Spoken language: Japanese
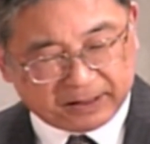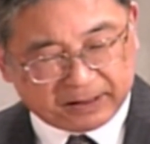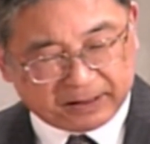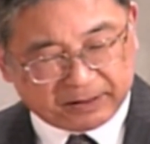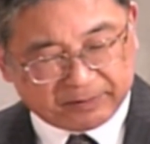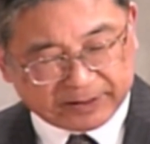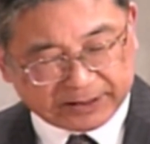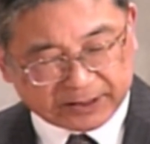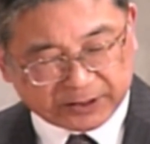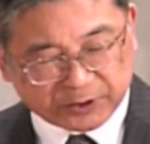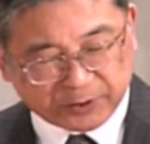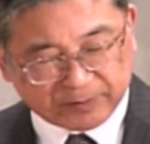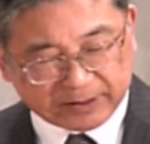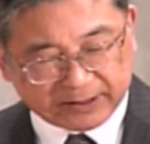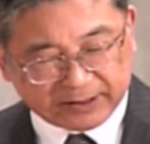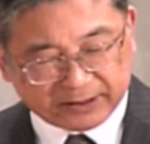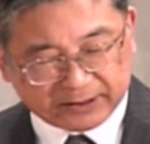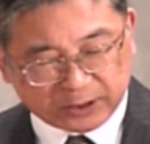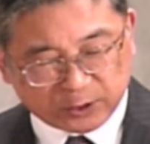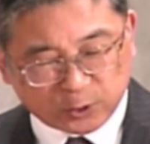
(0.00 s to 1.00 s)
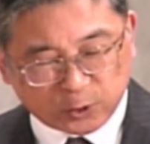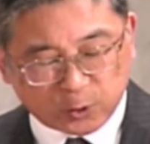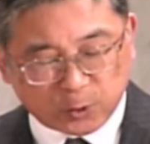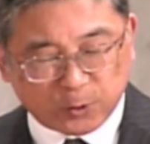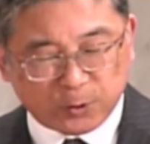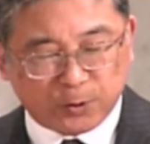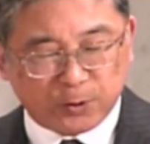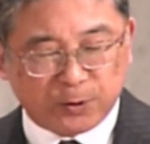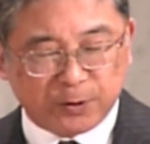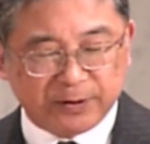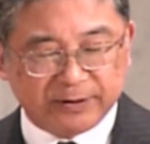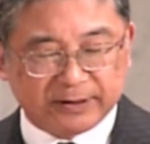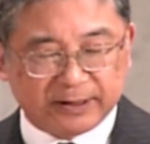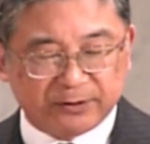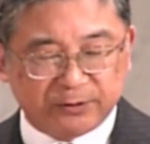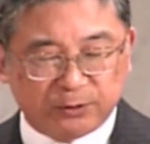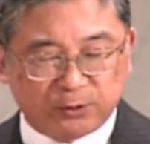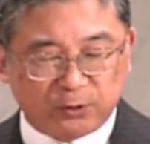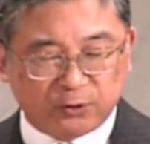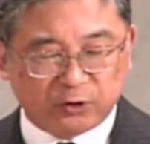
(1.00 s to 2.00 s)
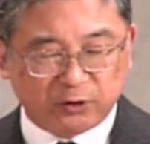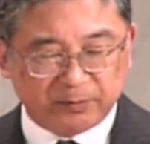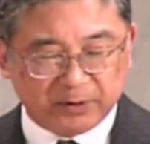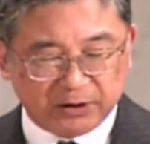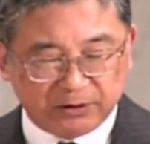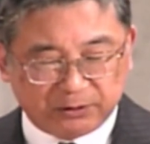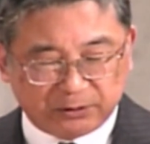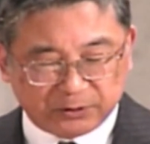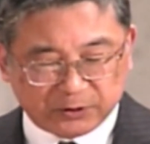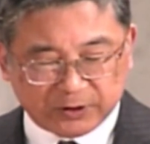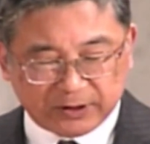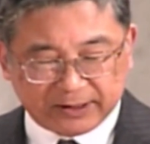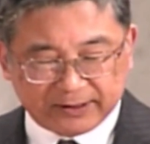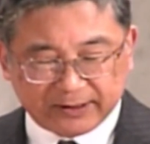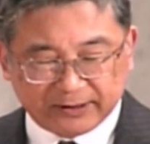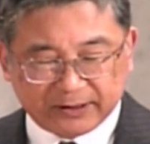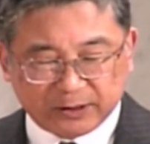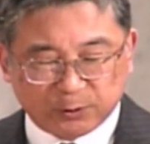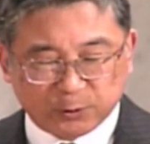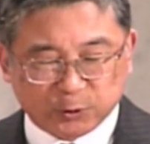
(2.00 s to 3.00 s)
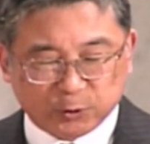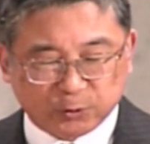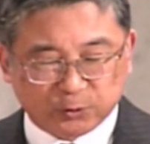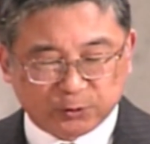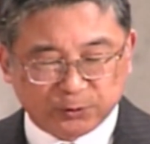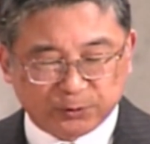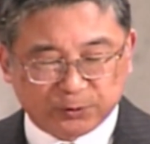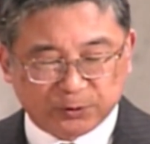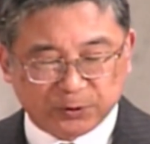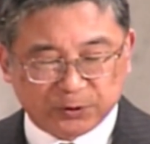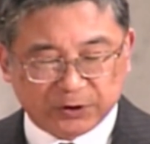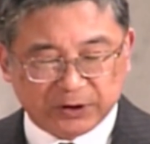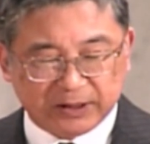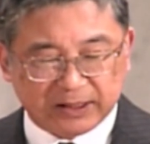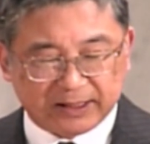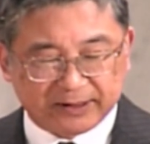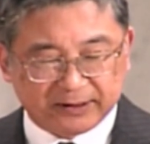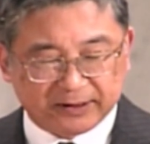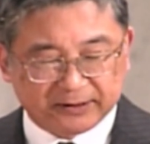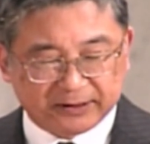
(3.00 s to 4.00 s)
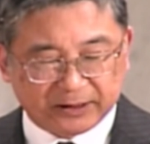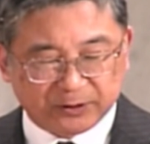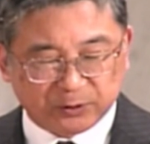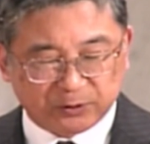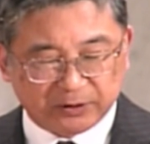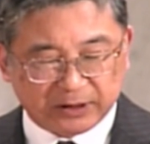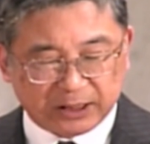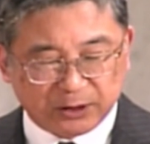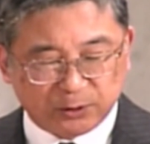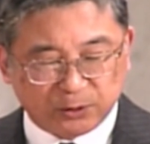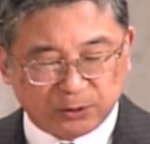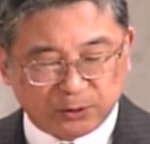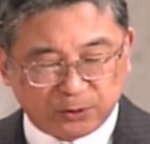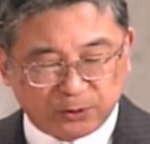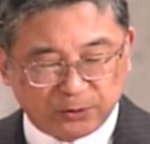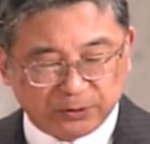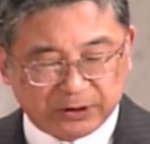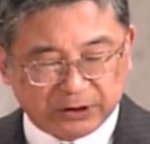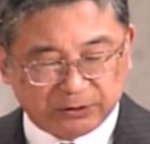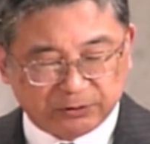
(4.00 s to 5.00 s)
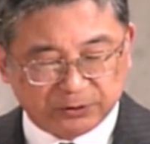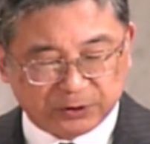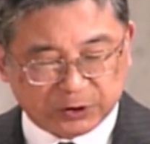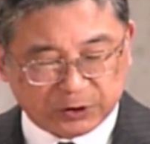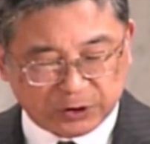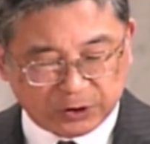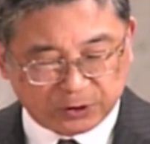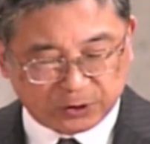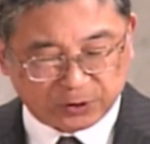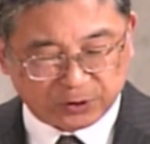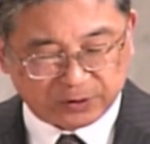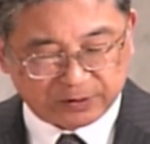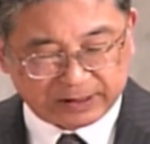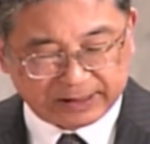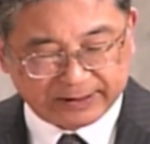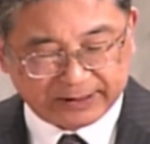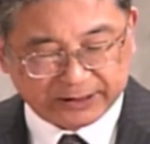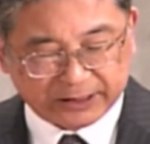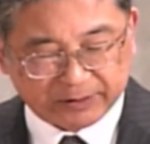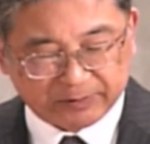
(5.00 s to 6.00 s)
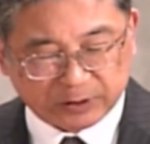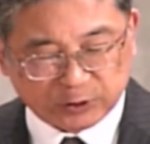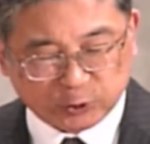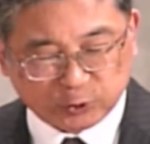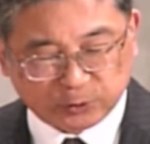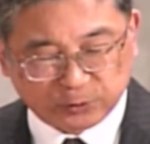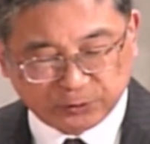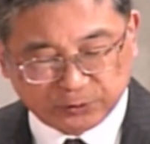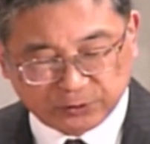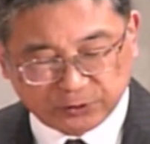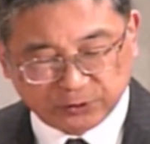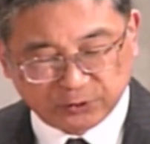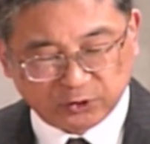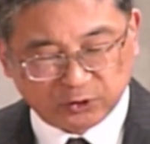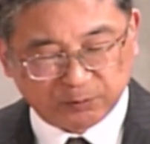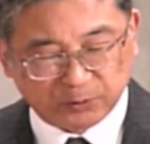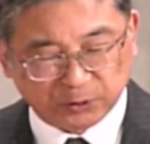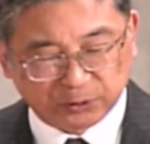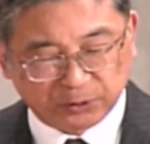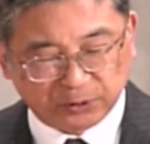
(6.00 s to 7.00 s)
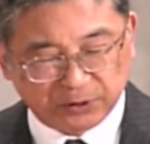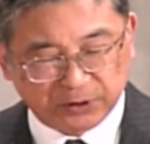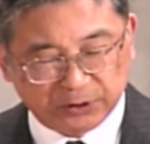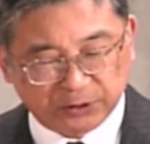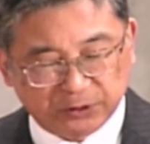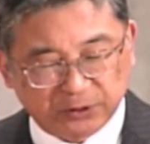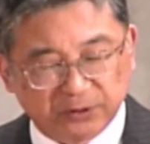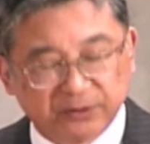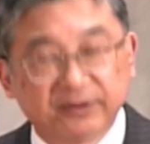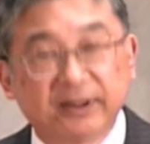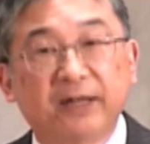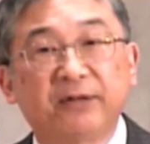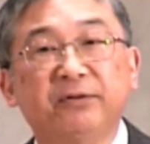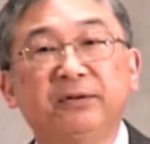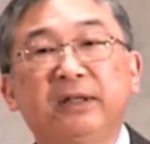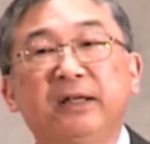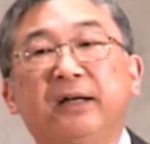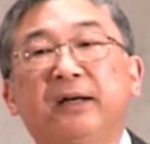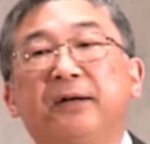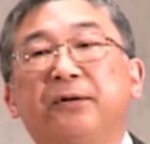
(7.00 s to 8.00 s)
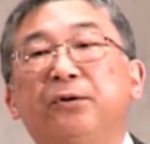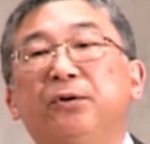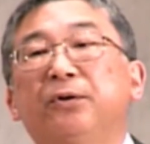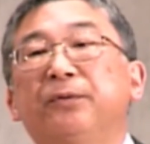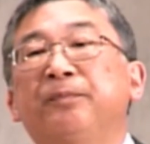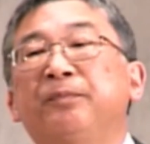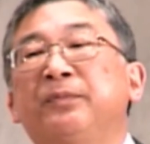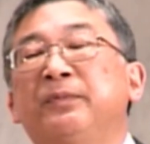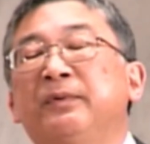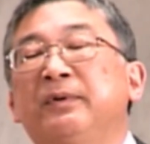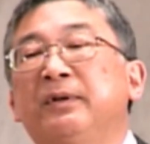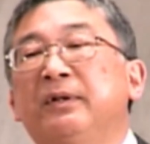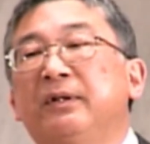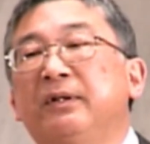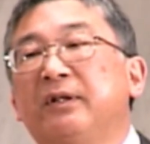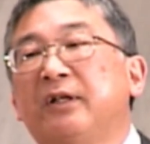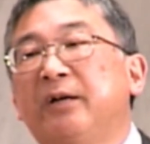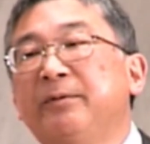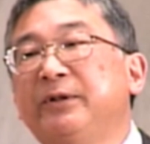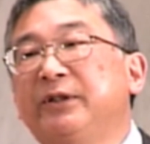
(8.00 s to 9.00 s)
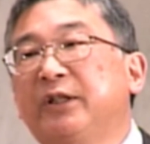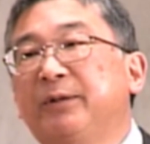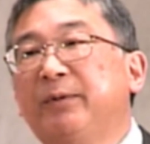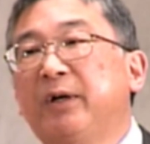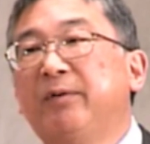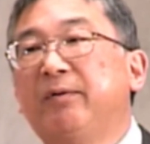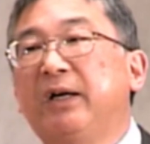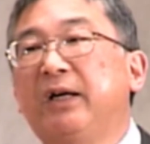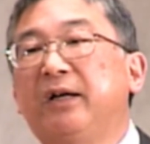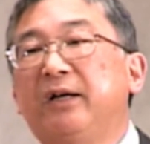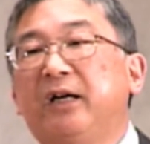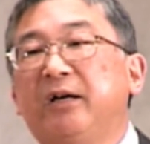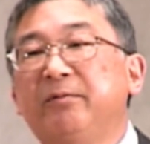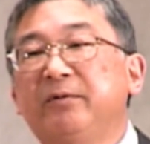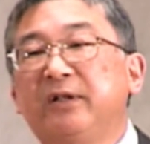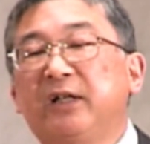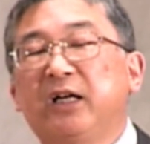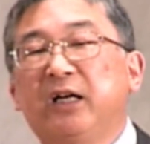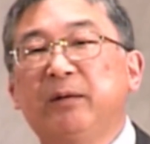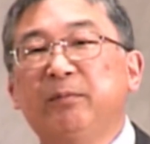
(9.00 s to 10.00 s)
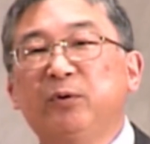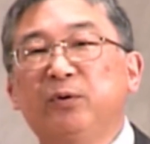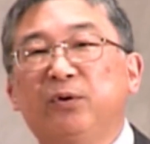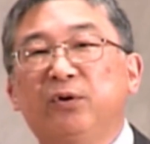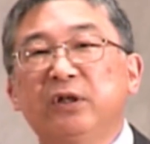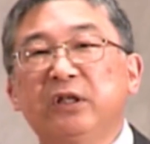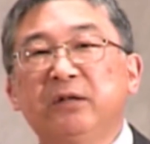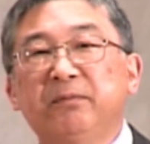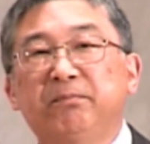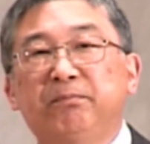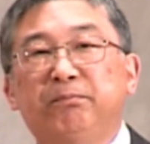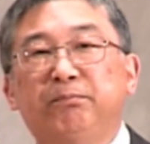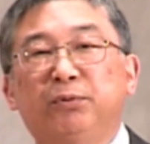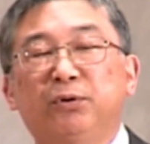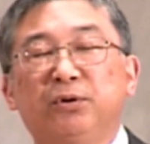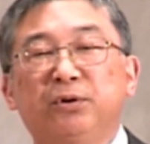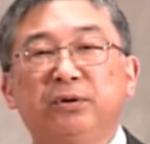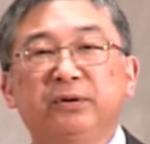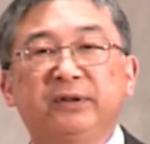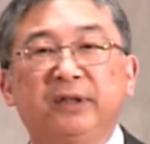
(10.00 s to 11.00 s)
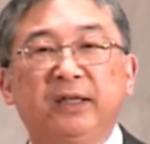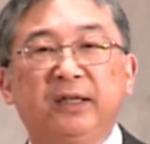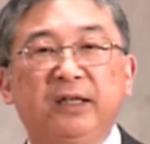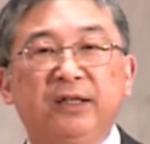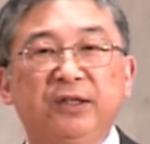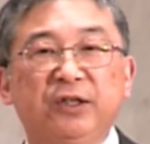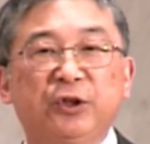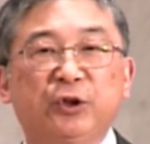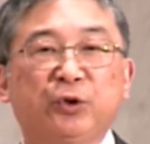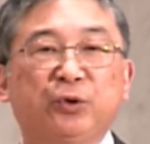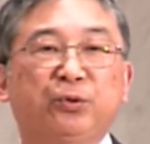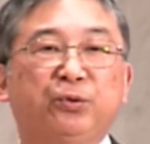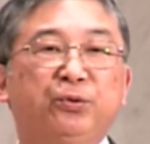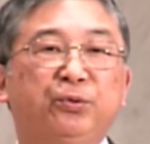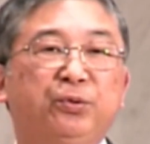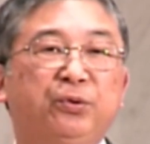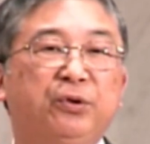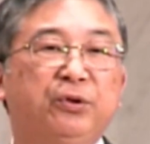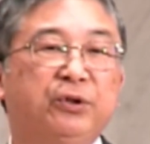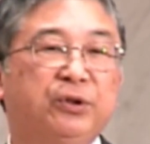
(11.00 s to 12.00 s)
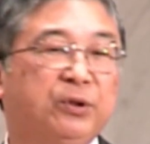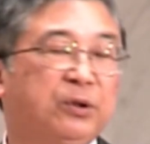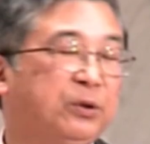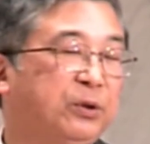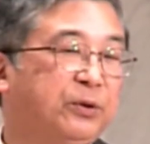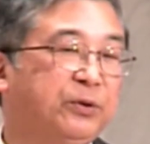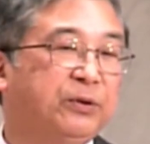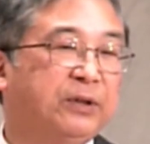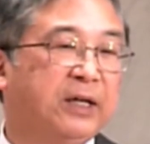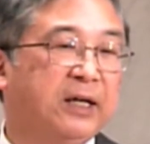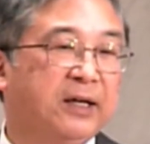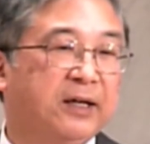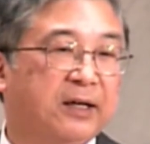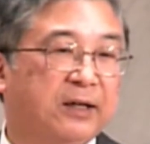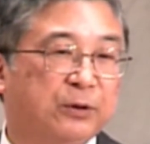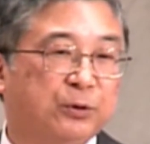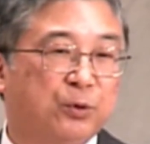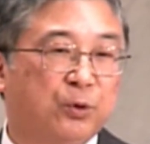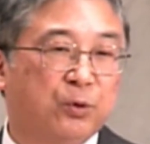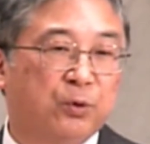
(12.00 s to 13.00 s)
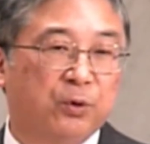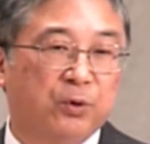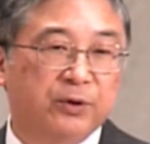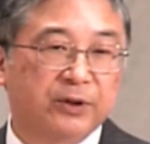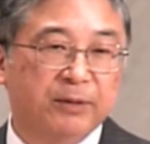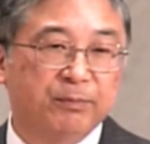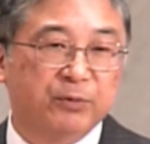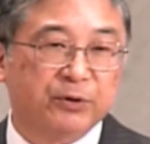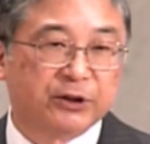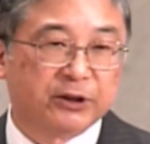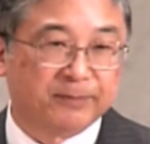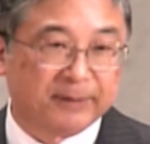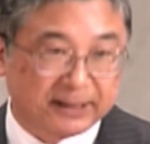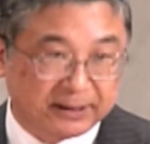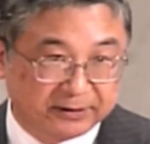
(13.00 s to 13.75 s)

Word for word: 私はあなたを大いなる国民としあなたを祝福しあなたの名を大きくしようあなたは祝福のもといとなるであろう神様はアブラハムを一方的に祝福するという契約をここで結ばれ